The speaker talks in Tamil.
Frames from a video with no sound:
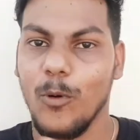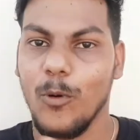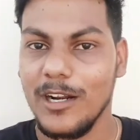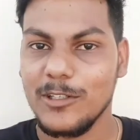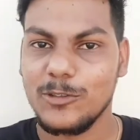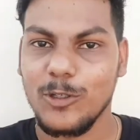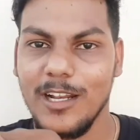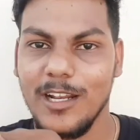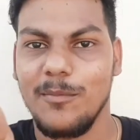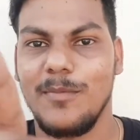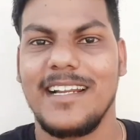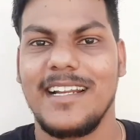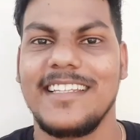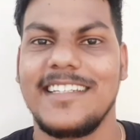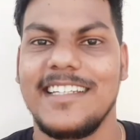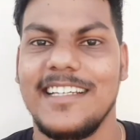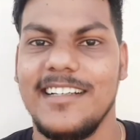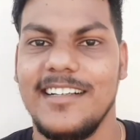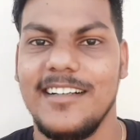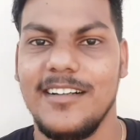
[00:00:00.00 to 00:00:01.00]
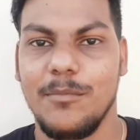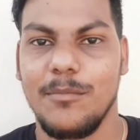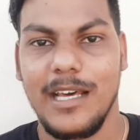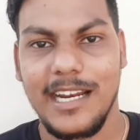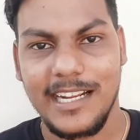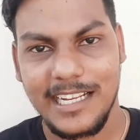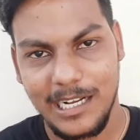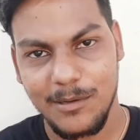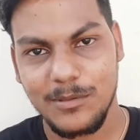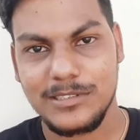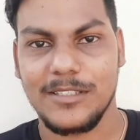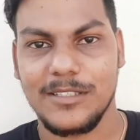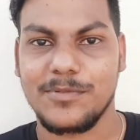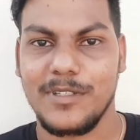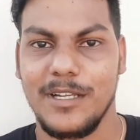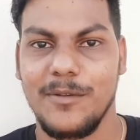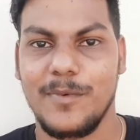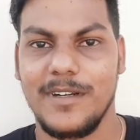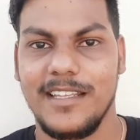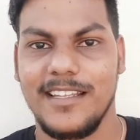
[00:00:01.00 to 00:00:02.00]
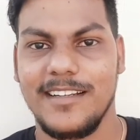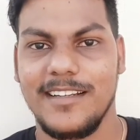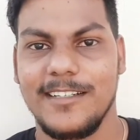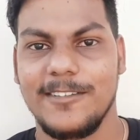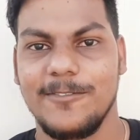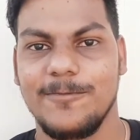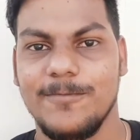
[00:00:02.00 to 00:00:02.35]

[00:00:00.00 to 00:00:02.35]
ஒன்று சொல்ல மறந்துட்டேன் மறக்காமல் சப்ஸ்கிரைப் பண்ணிடுங்க